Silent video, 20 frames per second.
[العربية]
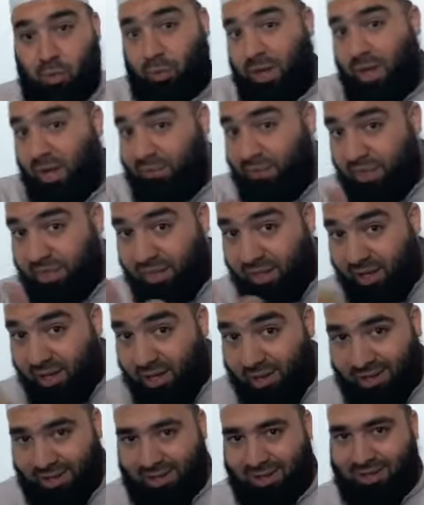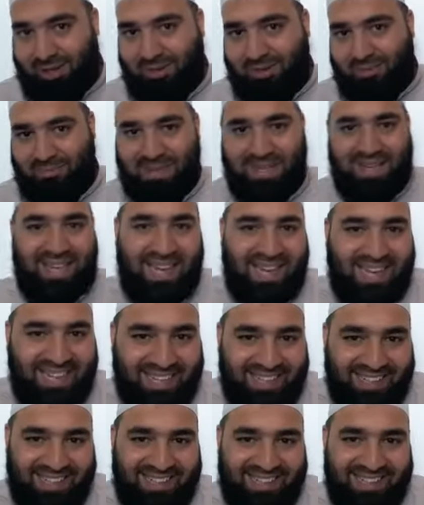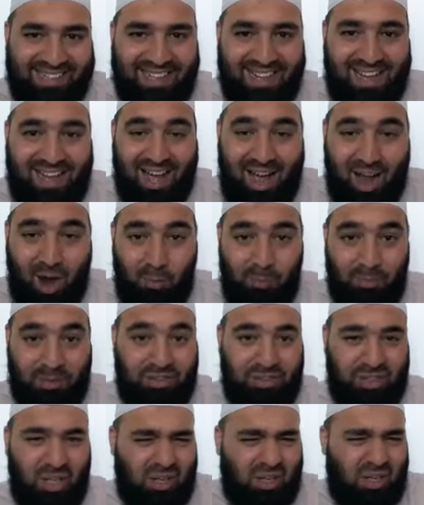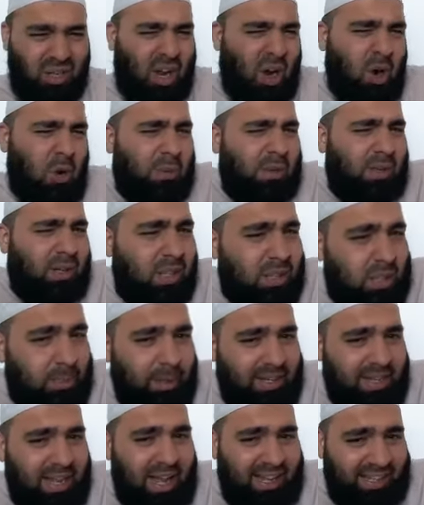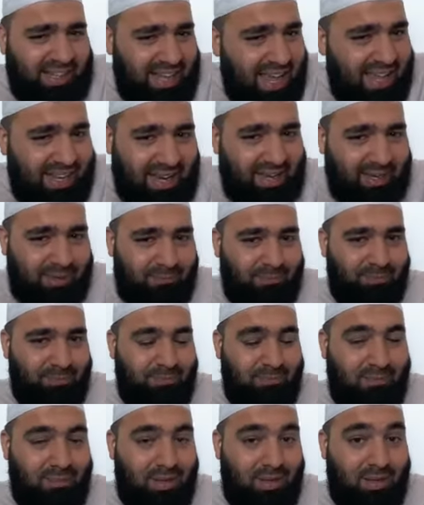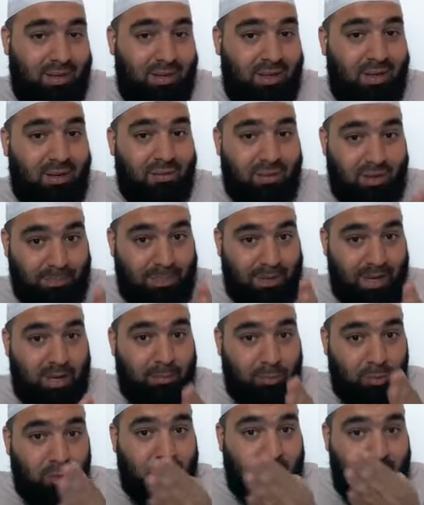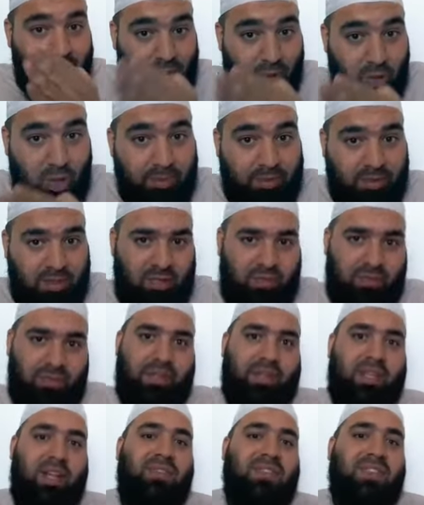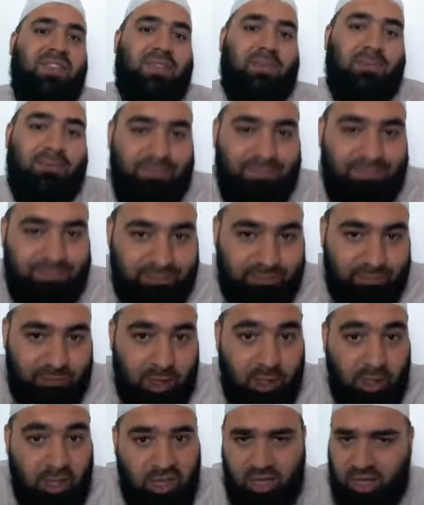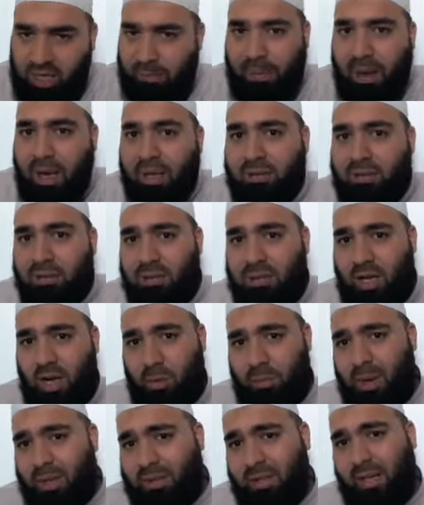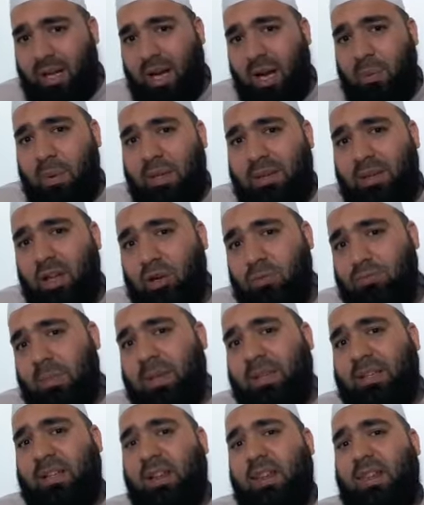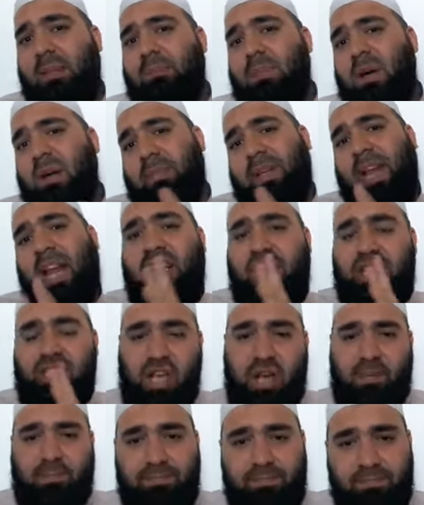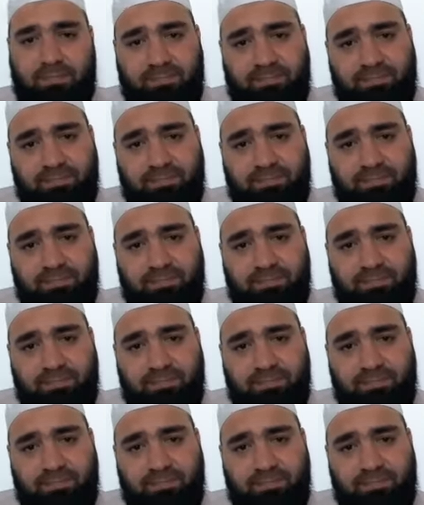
ويحفظ غيرك منك أو من شرك أو من غضبك أحيانا فرب العالمين وضع الضوابط لحفظ النفس البعض أو بعض الأخوات لربما تتذمر من الحجاب